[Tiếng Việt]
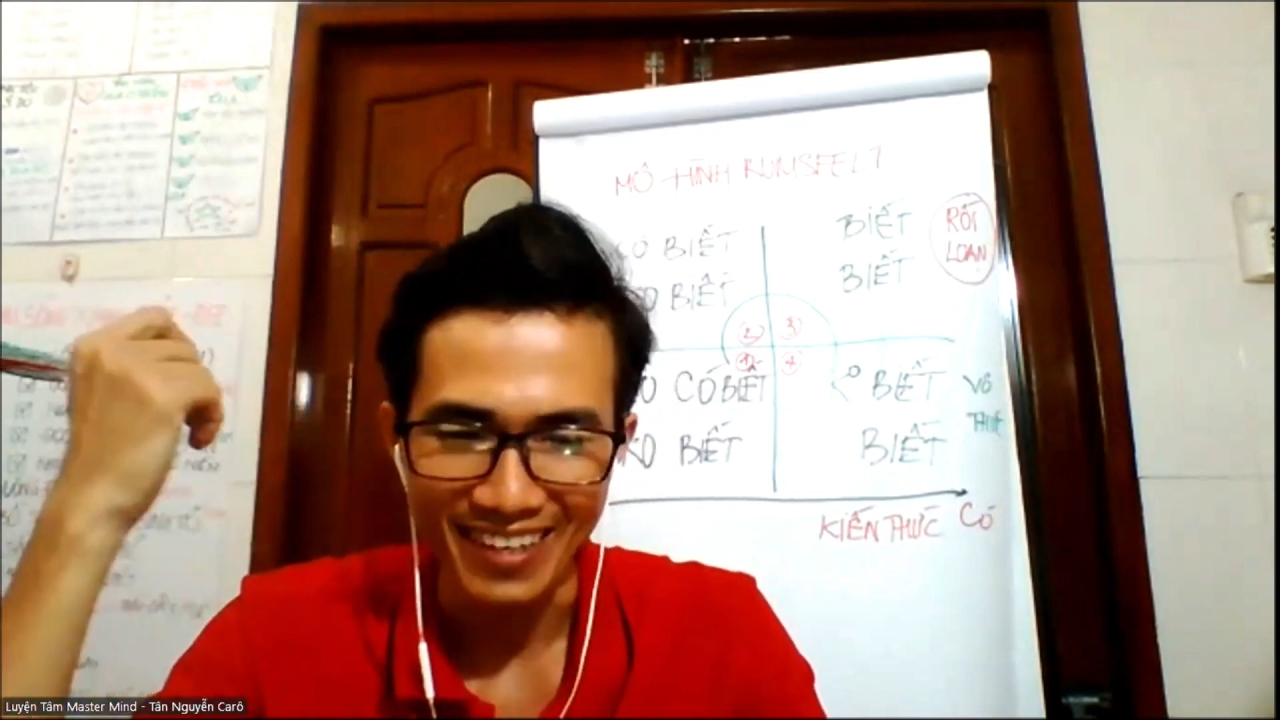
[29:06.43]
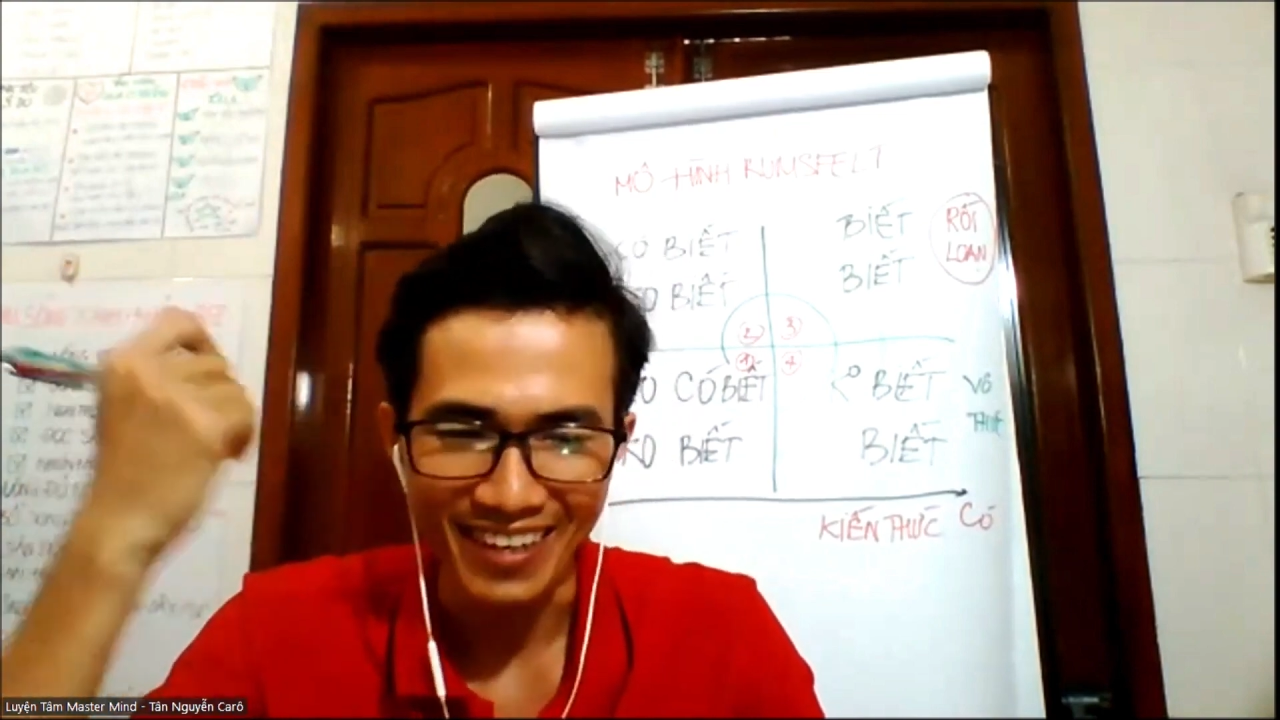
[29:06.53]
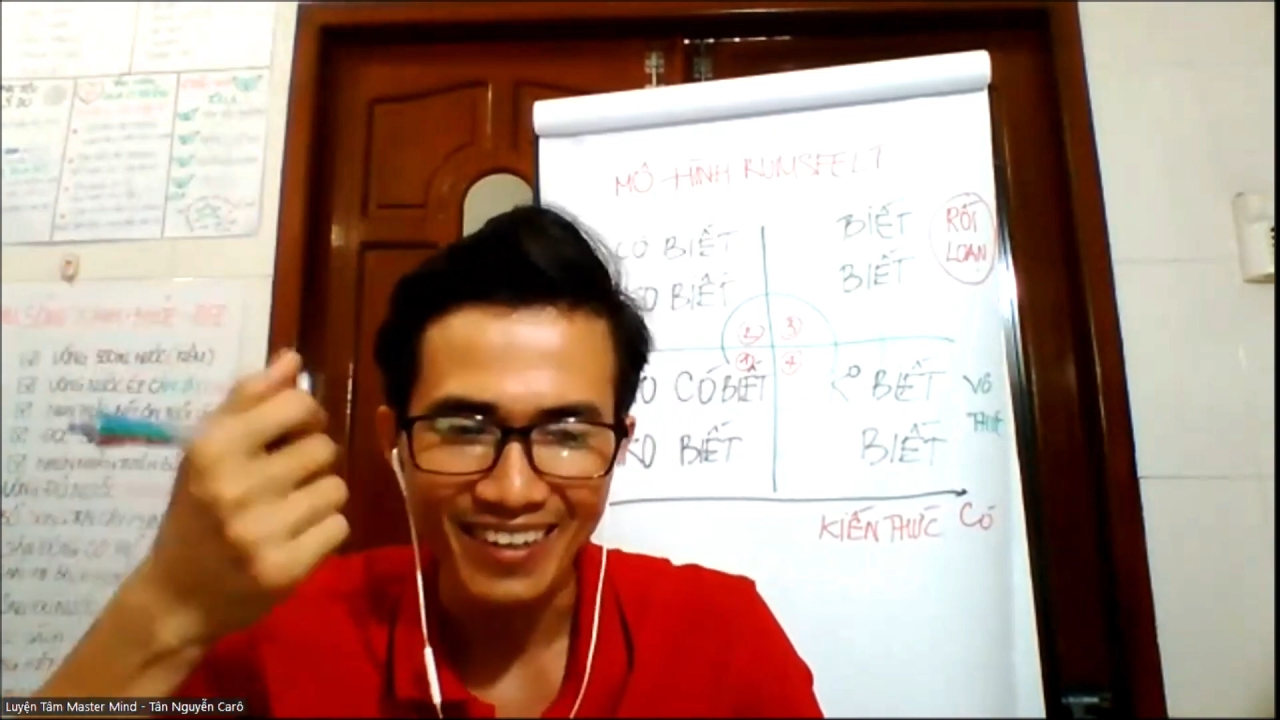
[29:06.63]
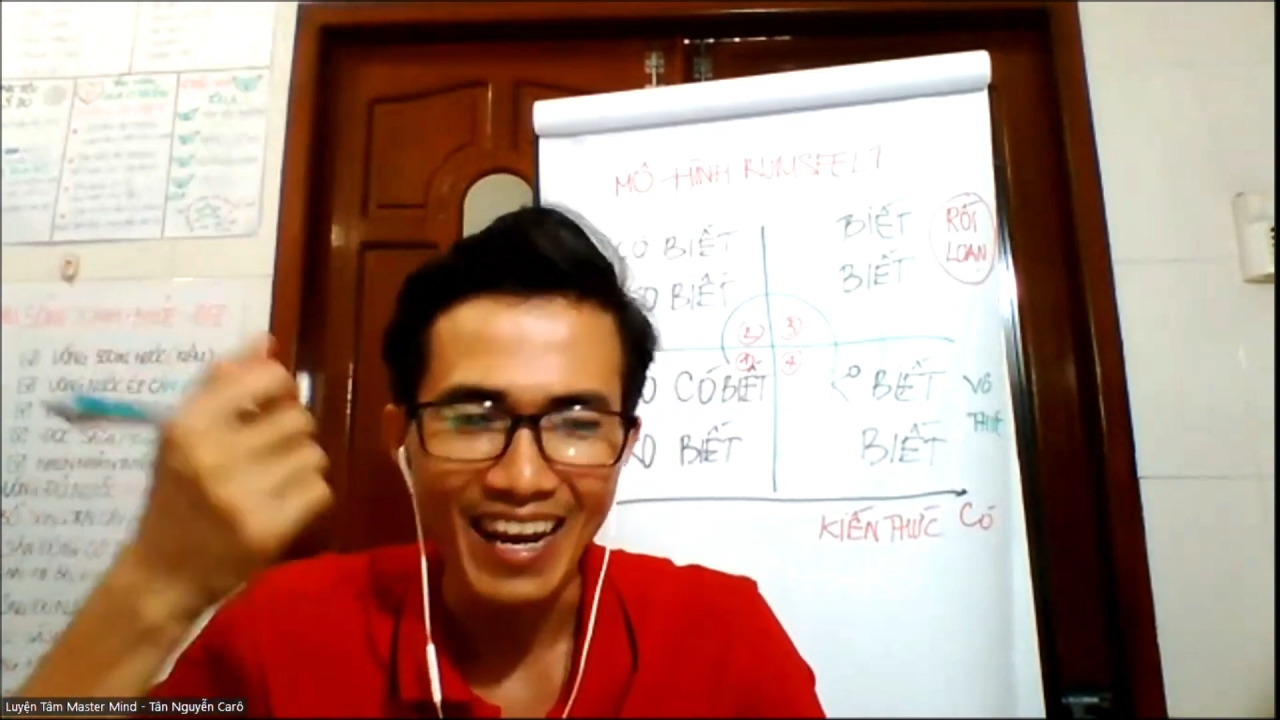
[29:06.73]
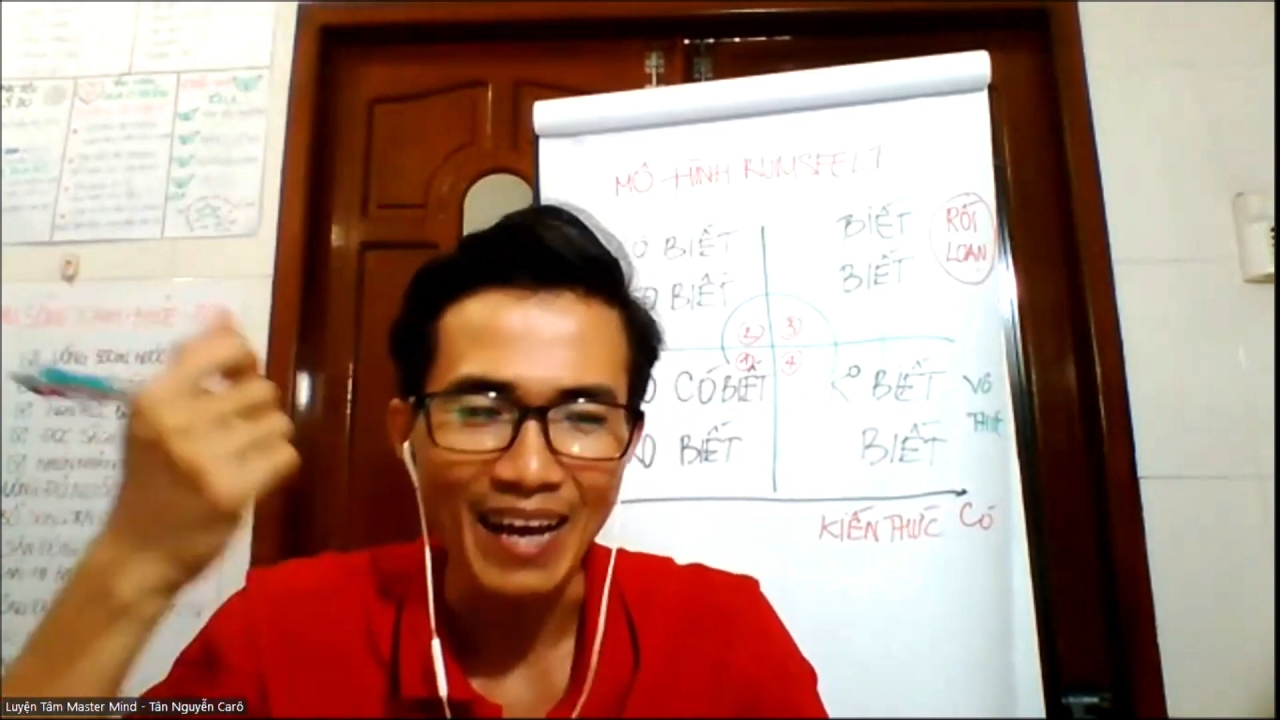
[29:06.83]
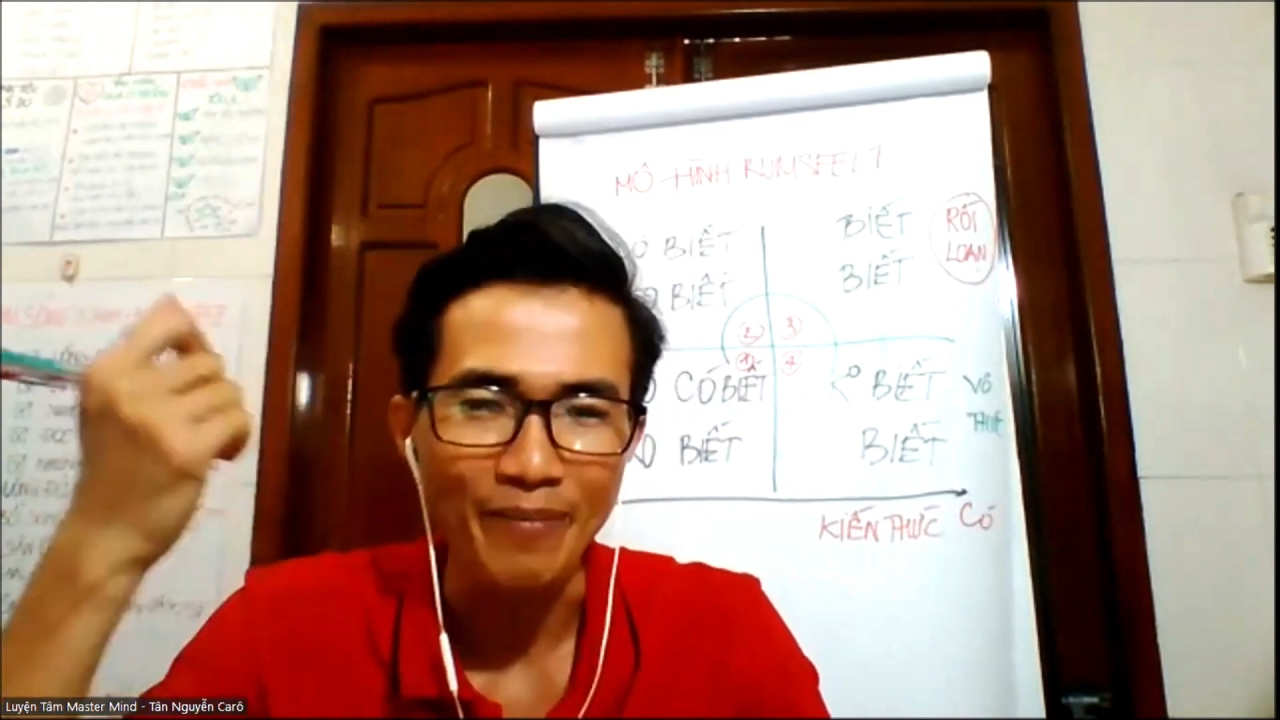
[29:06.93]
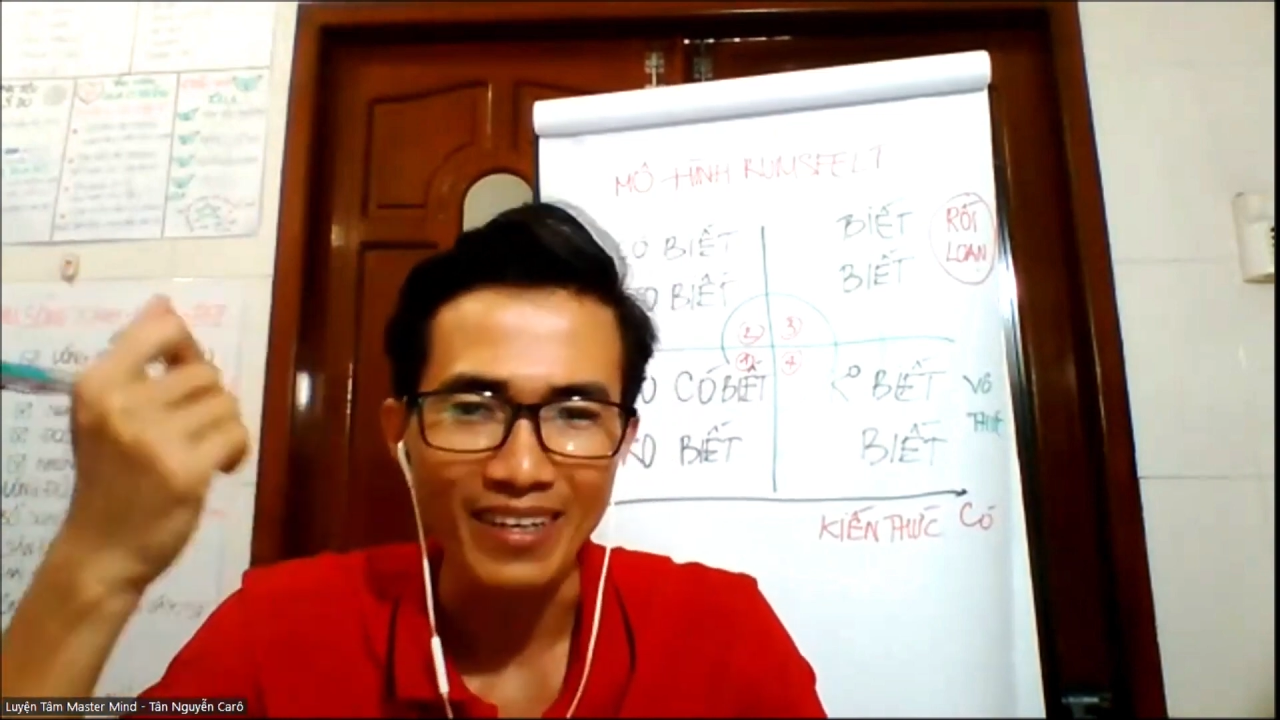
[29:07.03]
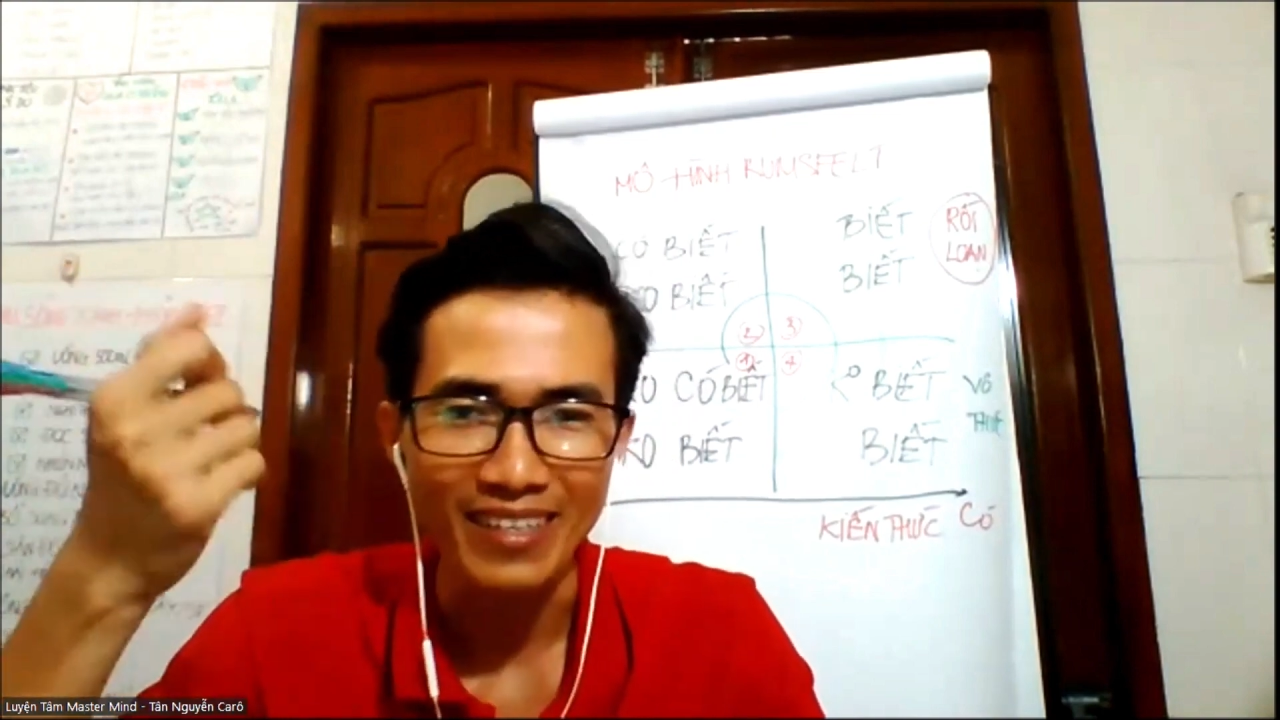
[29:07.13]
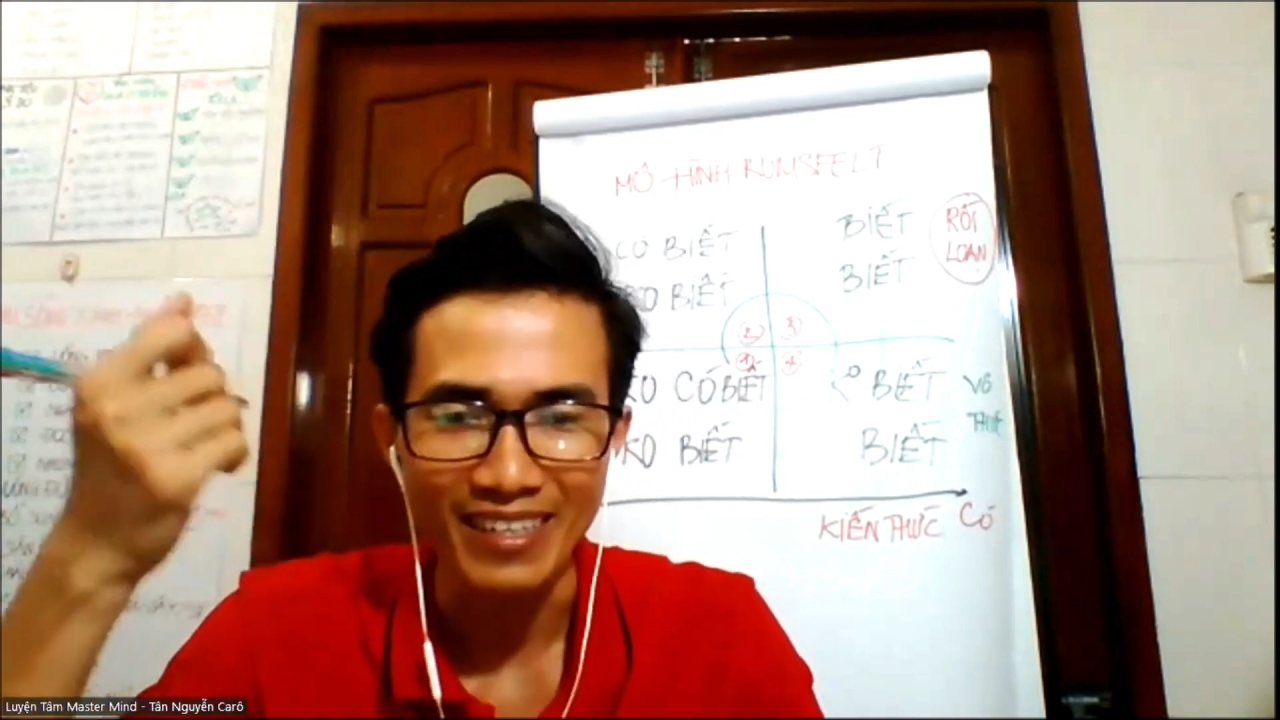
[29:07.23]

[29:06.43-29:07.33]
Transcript: nên làm